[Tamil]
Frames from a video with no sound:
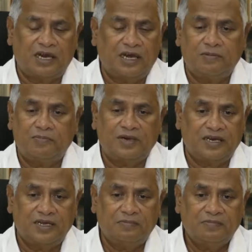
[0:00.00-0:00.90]

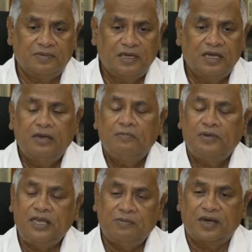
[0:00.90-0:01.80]
காணப்படலாம்
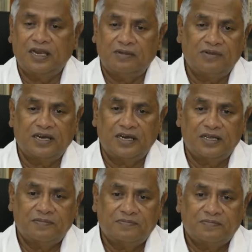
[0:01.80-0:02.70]
பிரியமானவர்களே